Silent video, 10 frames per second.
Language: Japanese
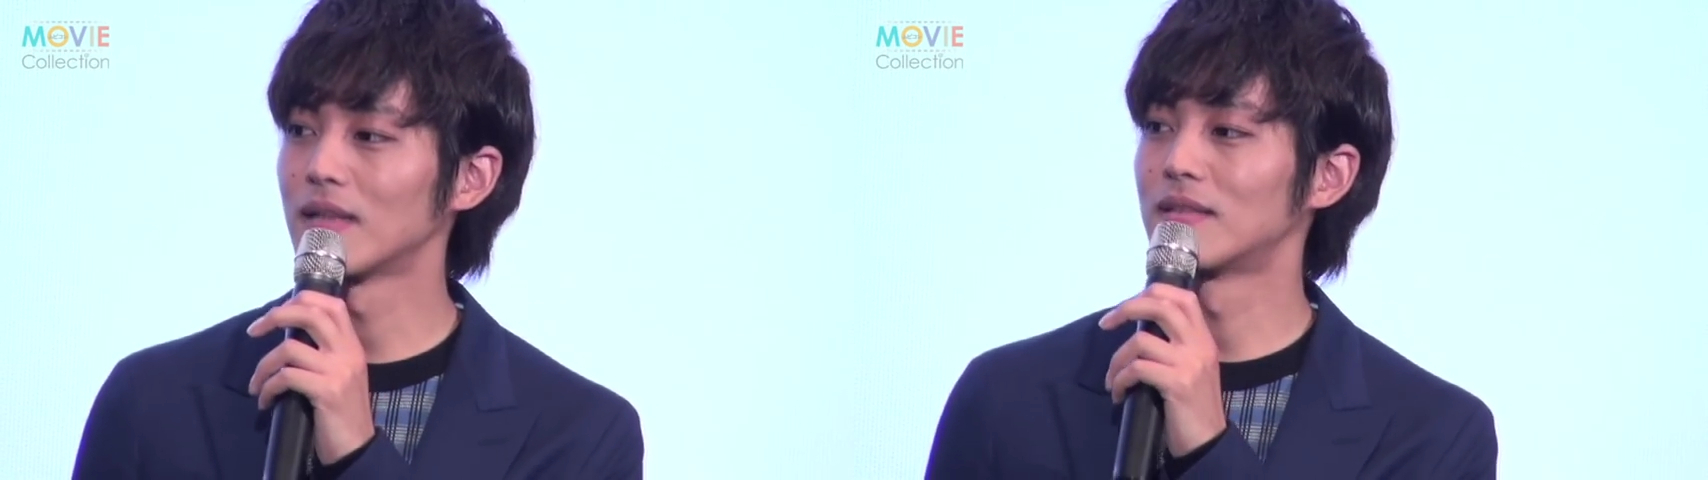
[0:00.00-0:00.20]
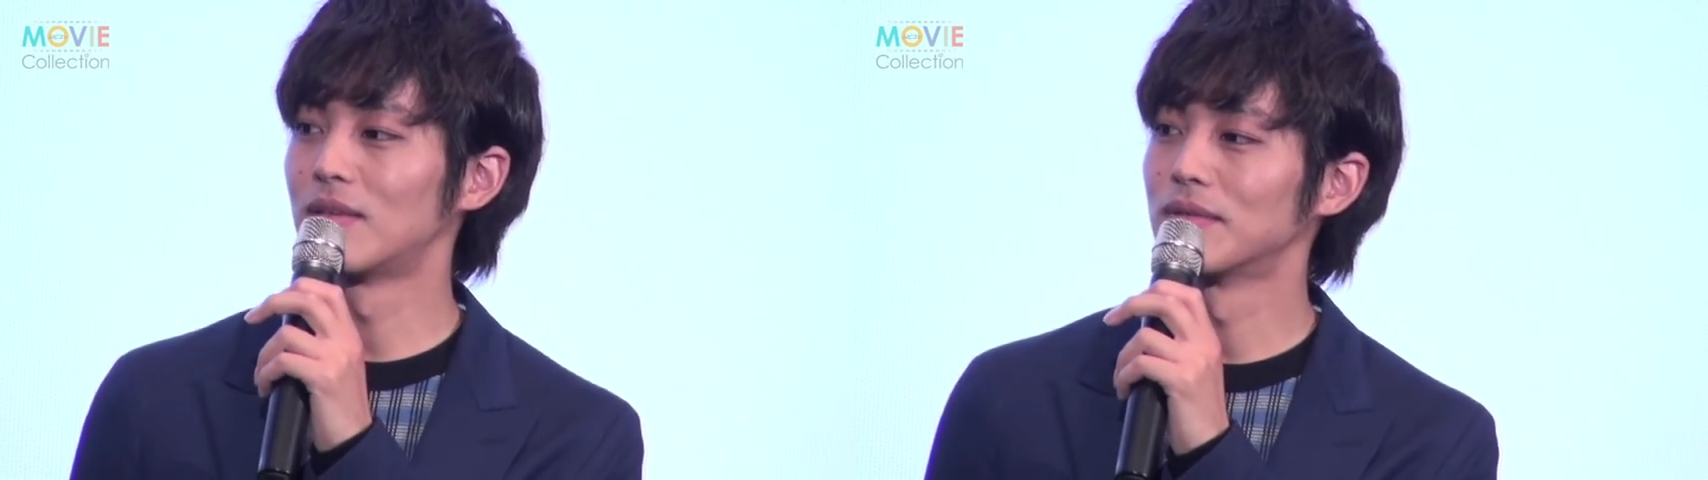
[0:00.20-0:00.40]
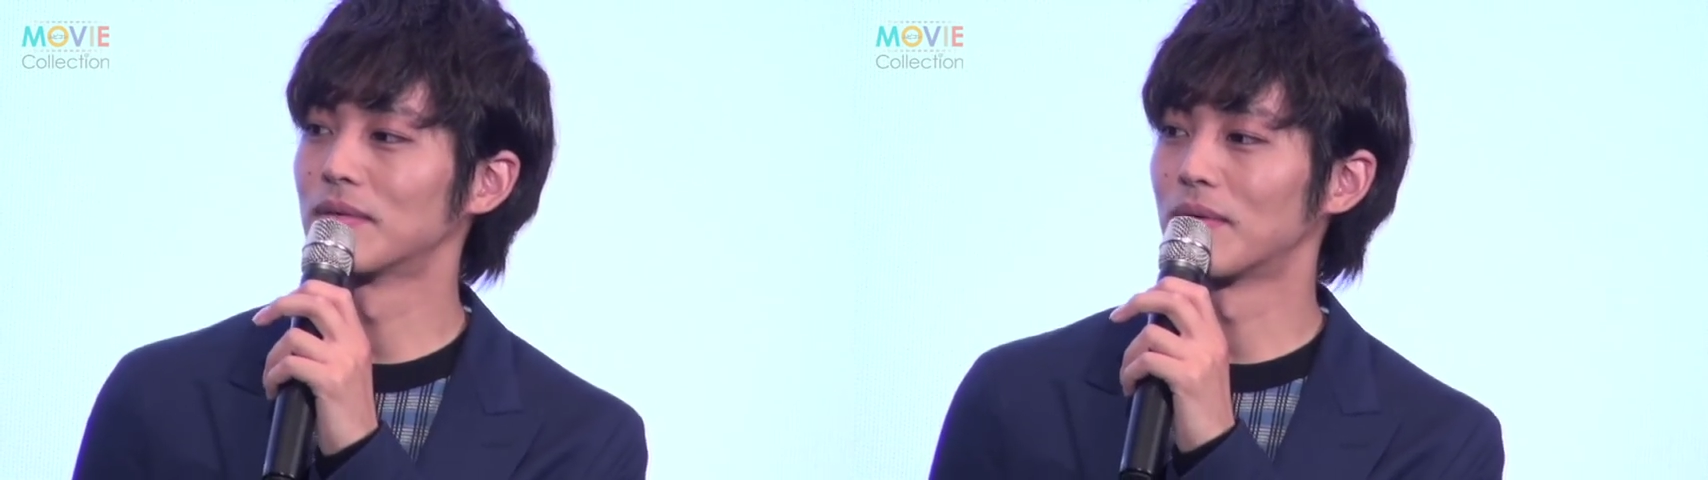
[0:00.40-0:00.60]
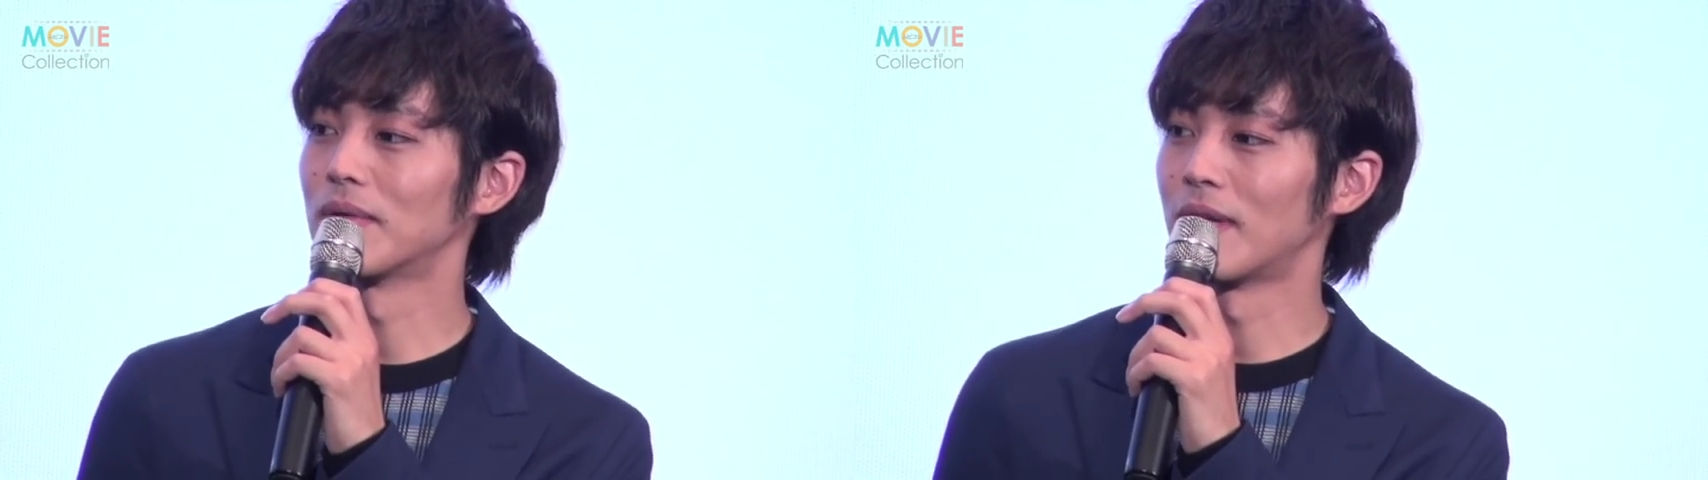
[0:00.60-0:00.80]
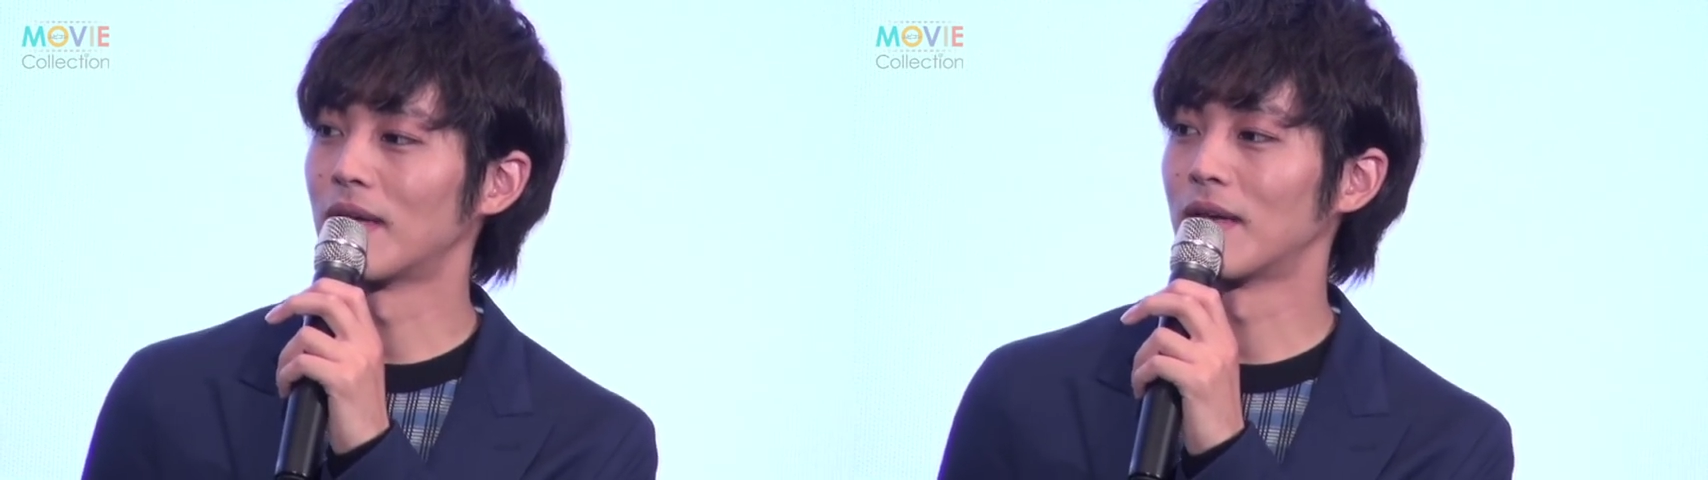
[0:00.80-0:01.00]
なっていうの
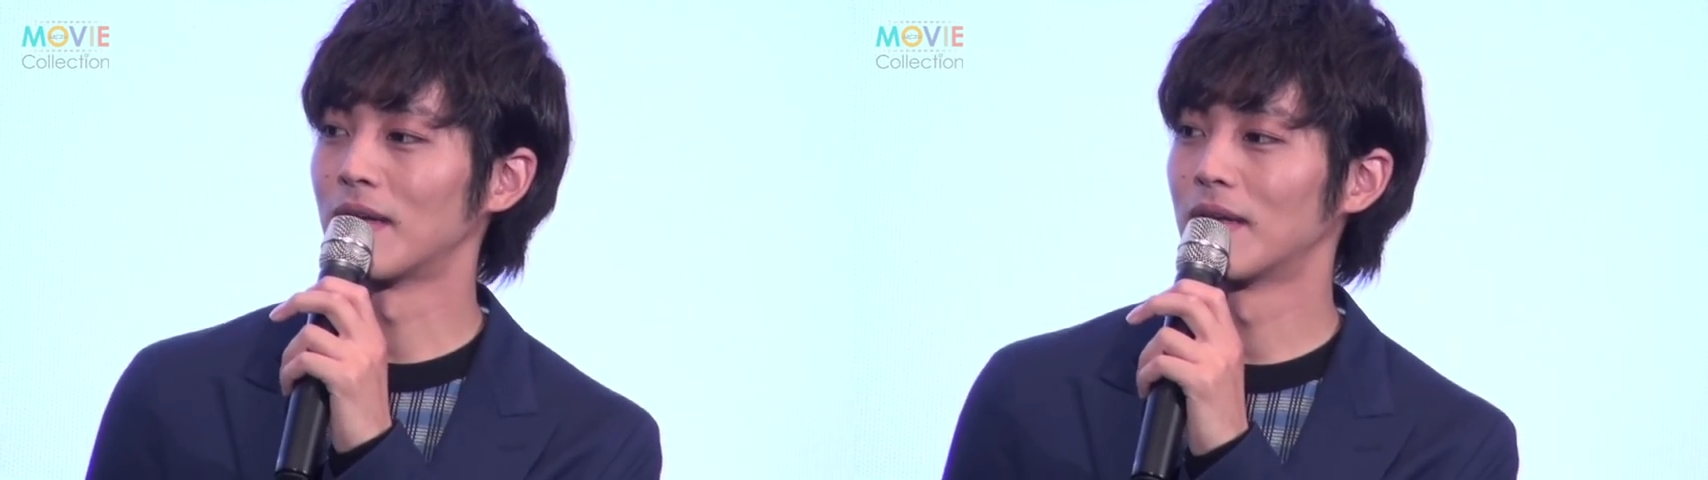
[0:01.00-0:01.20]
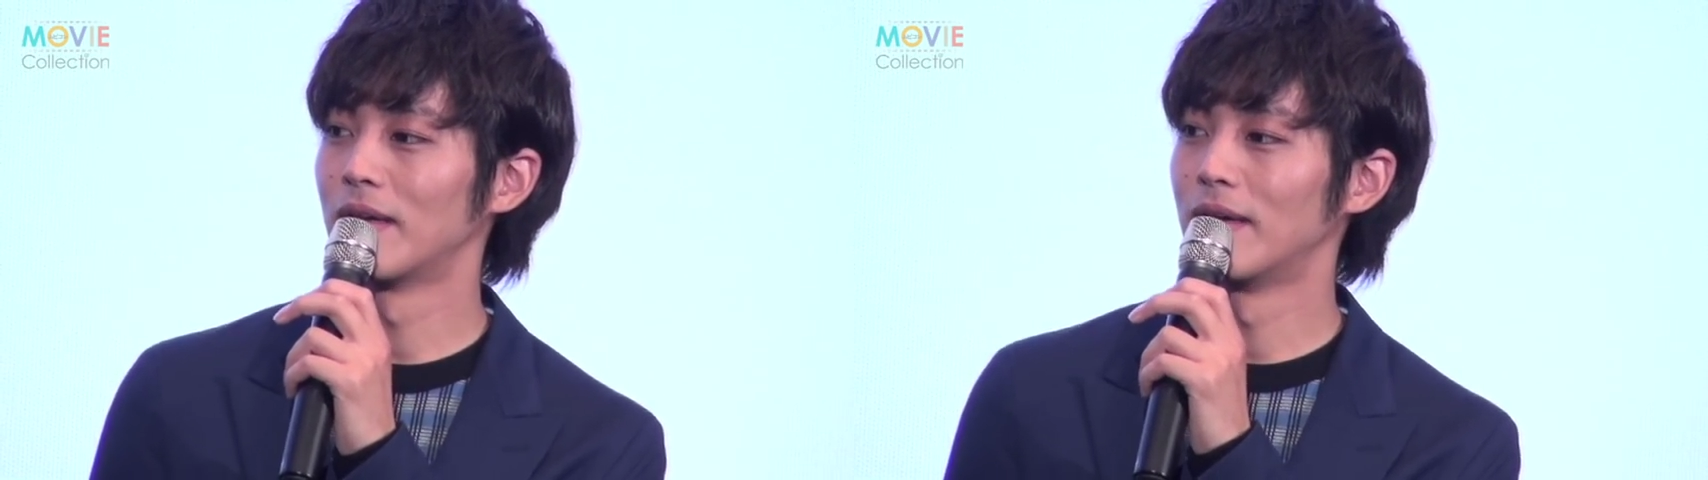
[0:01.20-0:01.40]
をね